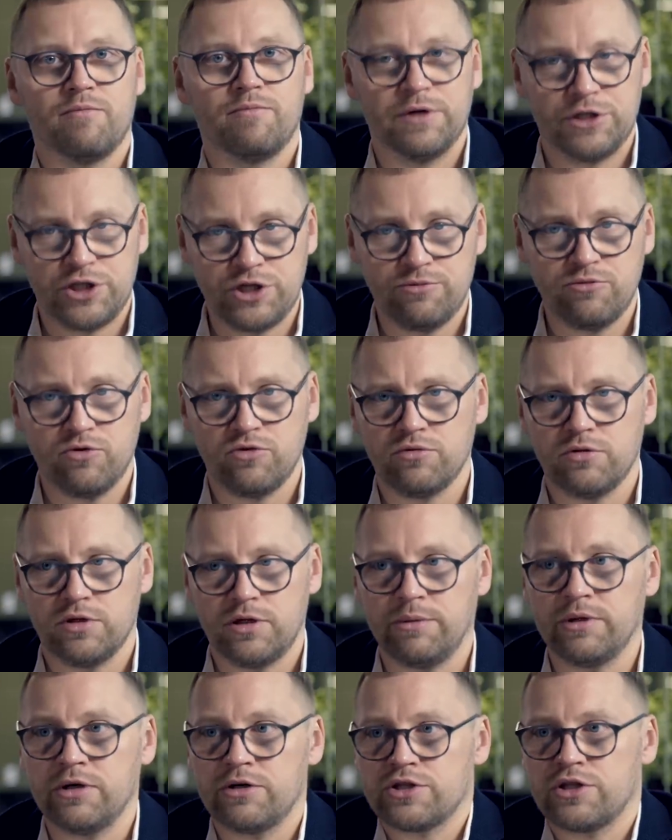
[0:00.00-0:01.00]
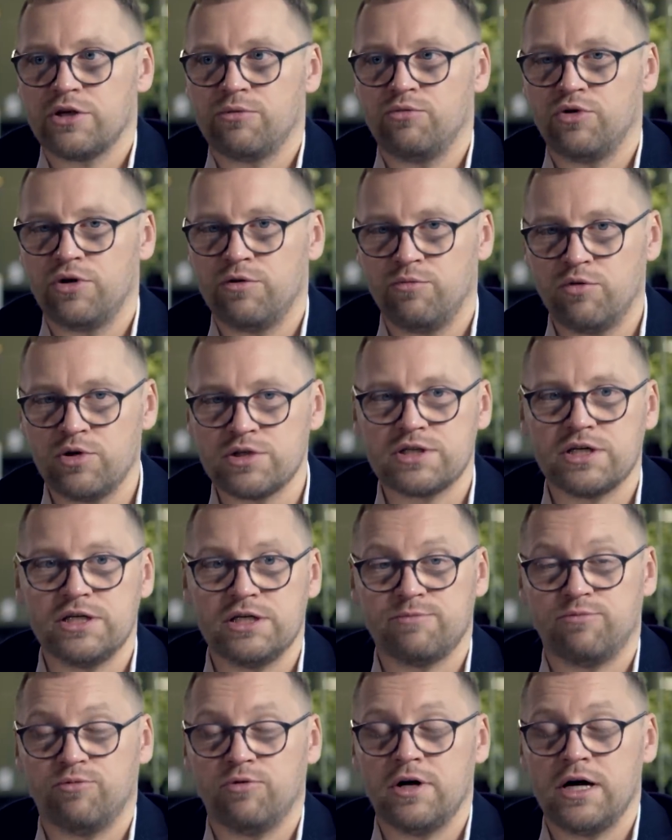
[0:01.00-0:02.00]
Почему? Да потому что мой босс
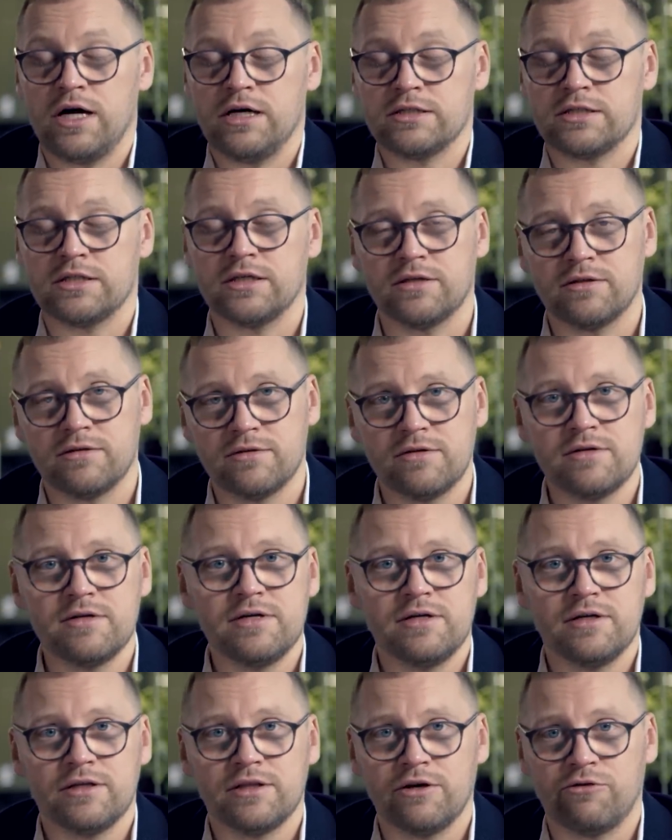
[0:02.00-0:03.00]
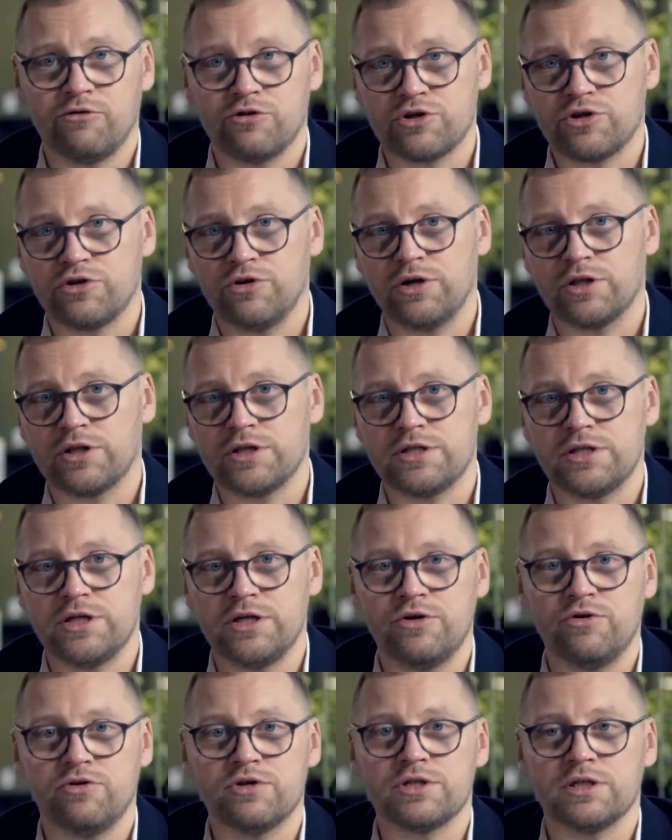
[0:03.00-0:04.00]
испугался того, что это
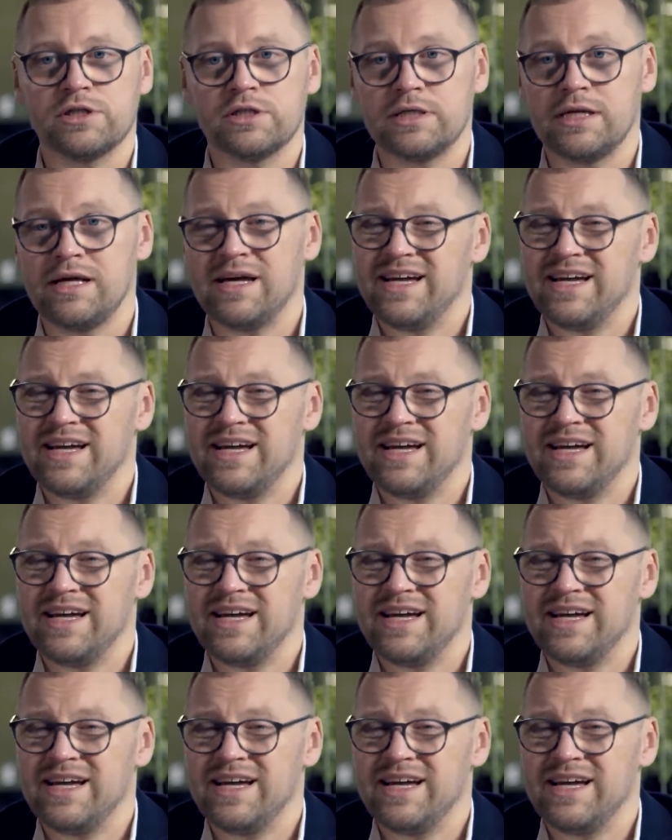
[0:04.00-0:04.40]
серьезно.